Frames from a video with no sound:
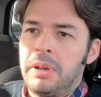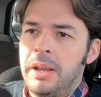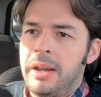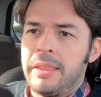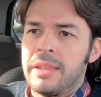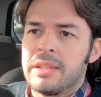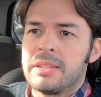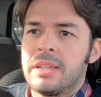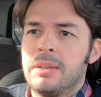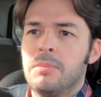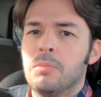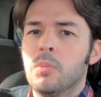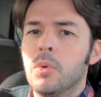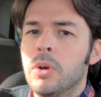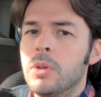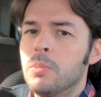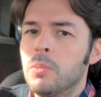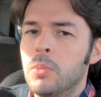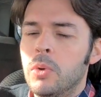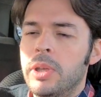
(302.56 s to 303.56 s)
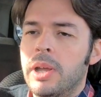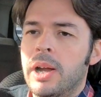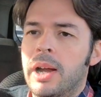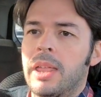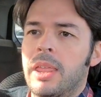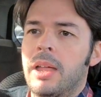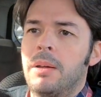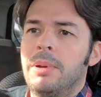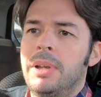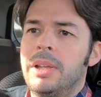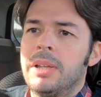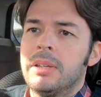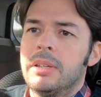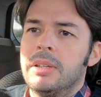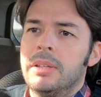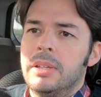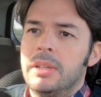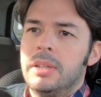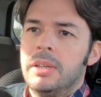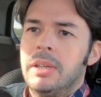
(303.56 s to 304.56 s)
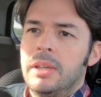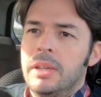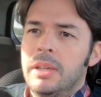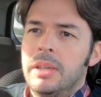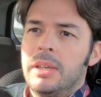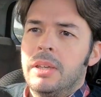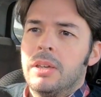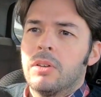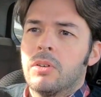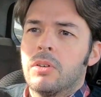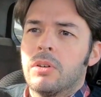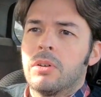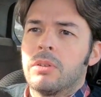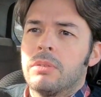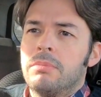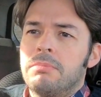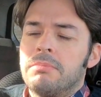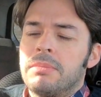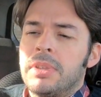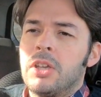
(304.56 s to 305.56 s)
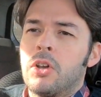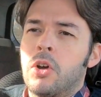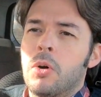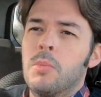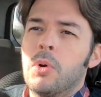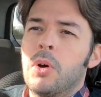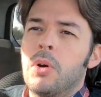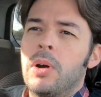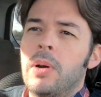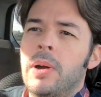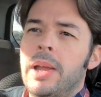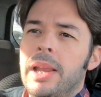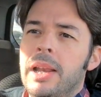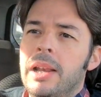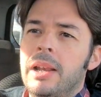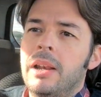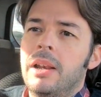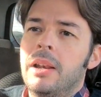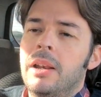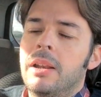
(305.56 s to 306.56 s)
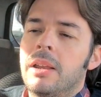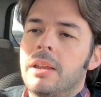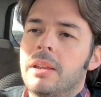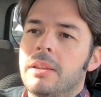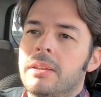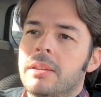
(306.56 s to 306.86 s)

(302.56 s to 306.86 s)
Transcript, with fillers: la verdad es que muy, muy agradable. Y como el